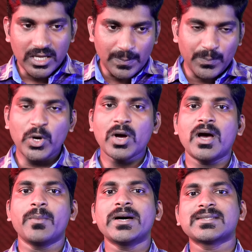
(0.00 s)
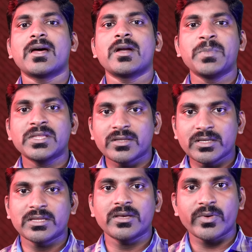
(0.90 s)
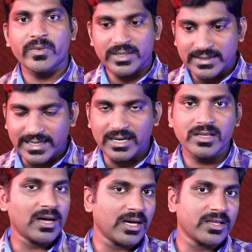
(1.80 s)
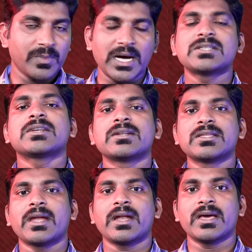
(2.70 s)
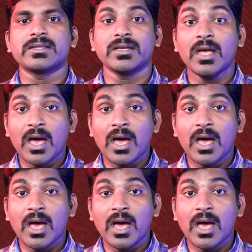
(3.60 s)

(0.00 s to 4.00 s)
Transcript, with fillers: இப்போ ஹமாஸ் காண்பித்தது தீவிரவாத செயல் தான் அதை மாற்று கருத்து கிடையாது